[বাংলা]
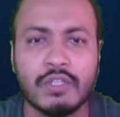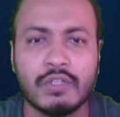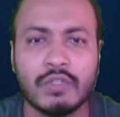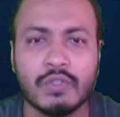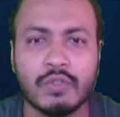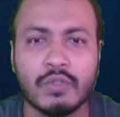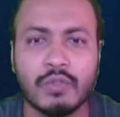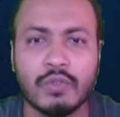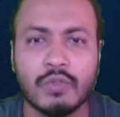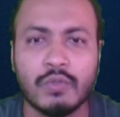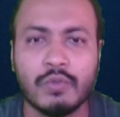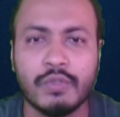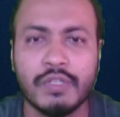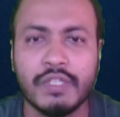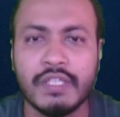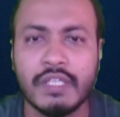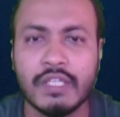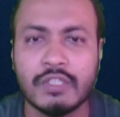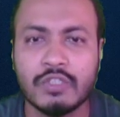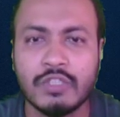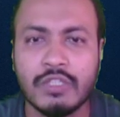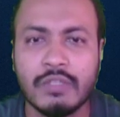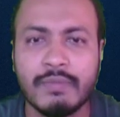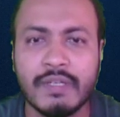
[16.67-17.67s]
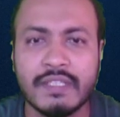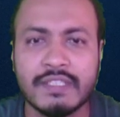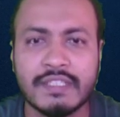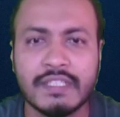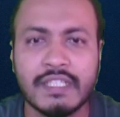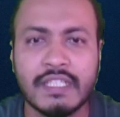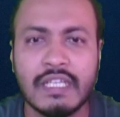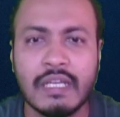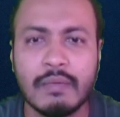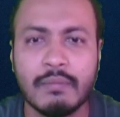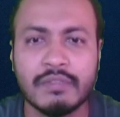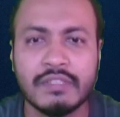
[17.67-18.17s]
তো উনি আসলে
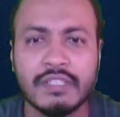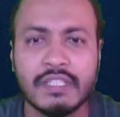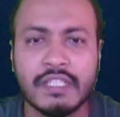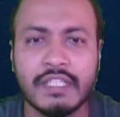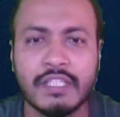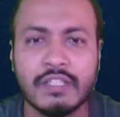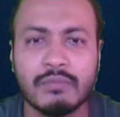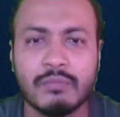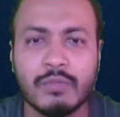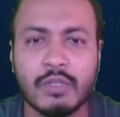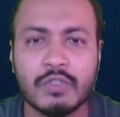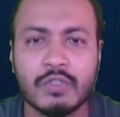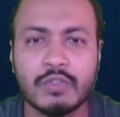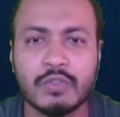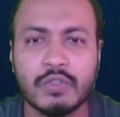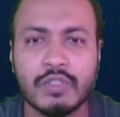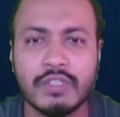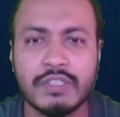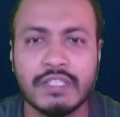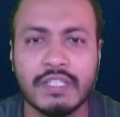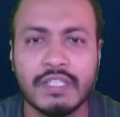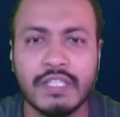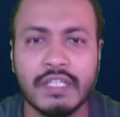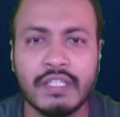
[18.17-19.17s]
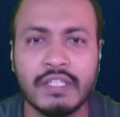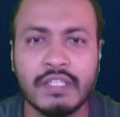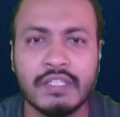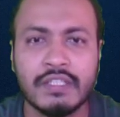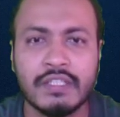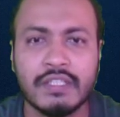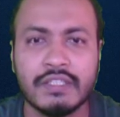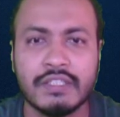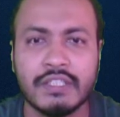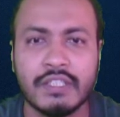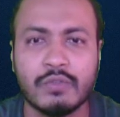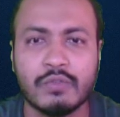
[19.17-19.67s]
বেসিক্যালি আমাদেরকে ইনবক্স করেছিলেন
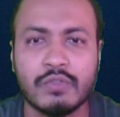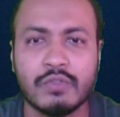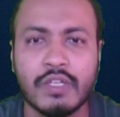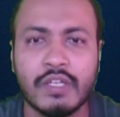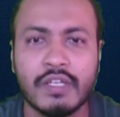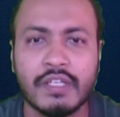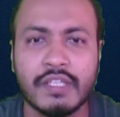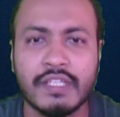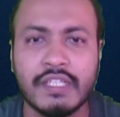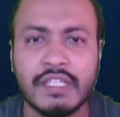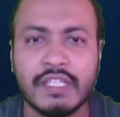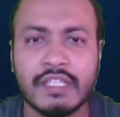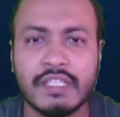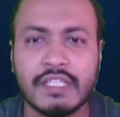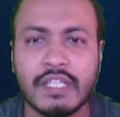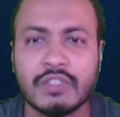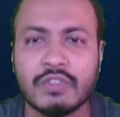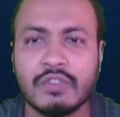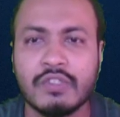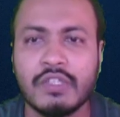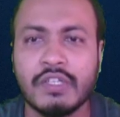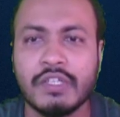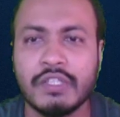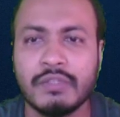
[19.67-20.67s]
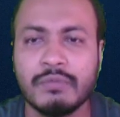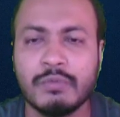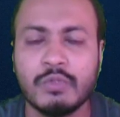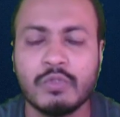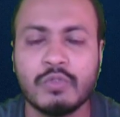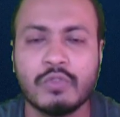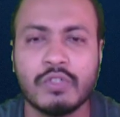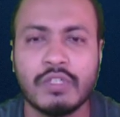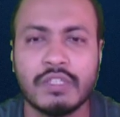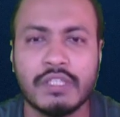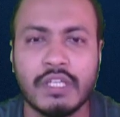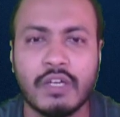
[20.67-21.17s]
যে ওনার গিগটা আসলে রিভিউ
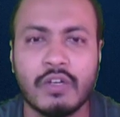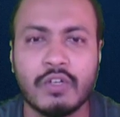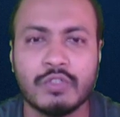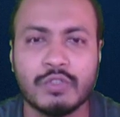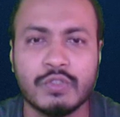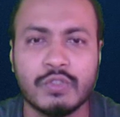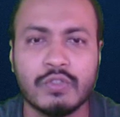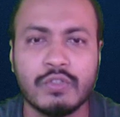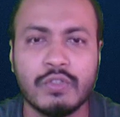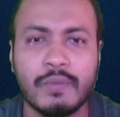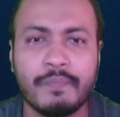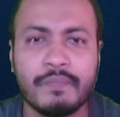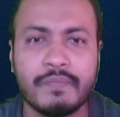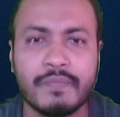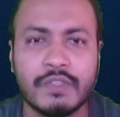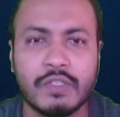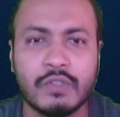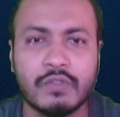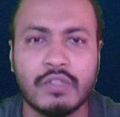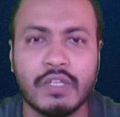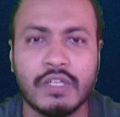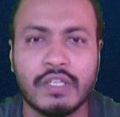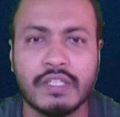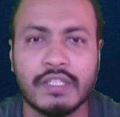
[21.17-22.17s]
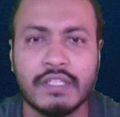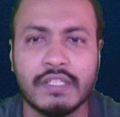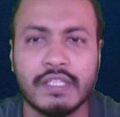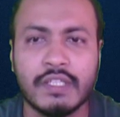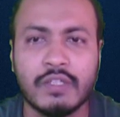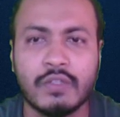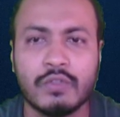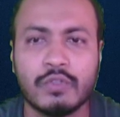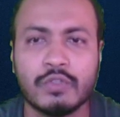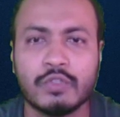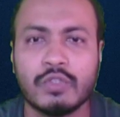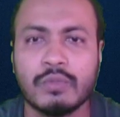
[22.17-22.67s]
করে দেওয়ার জন্য যে ওনার গিগে
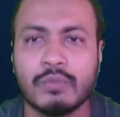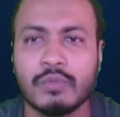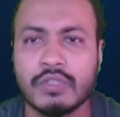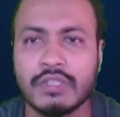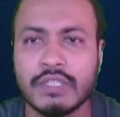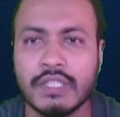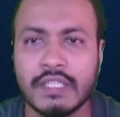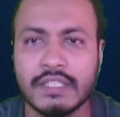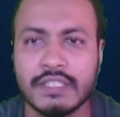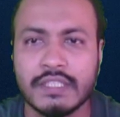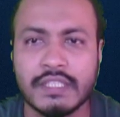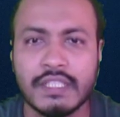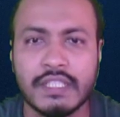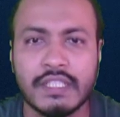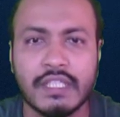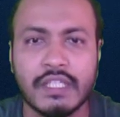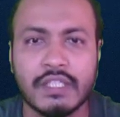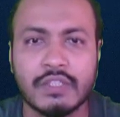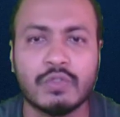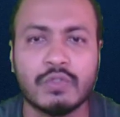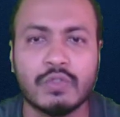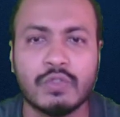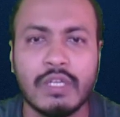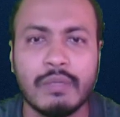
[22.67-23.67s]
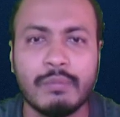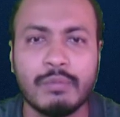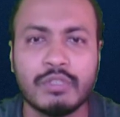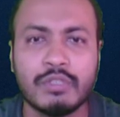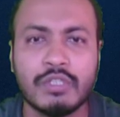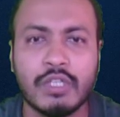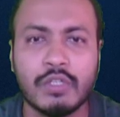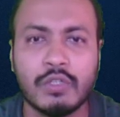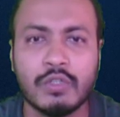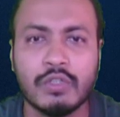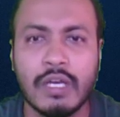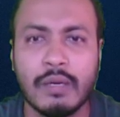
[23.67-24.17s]
কোনো সমস্যা আছে কিনা তো এই
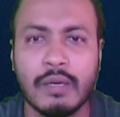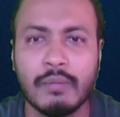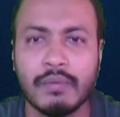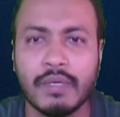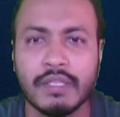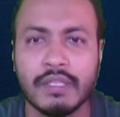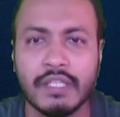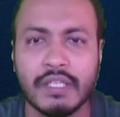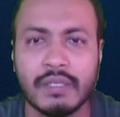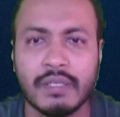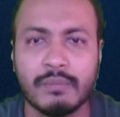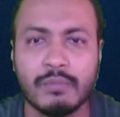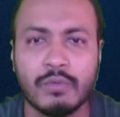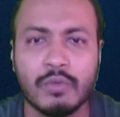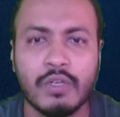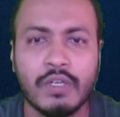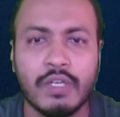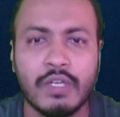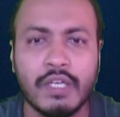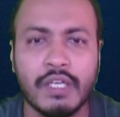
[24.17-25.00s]
বিষয়গুলো আমরা দেখবো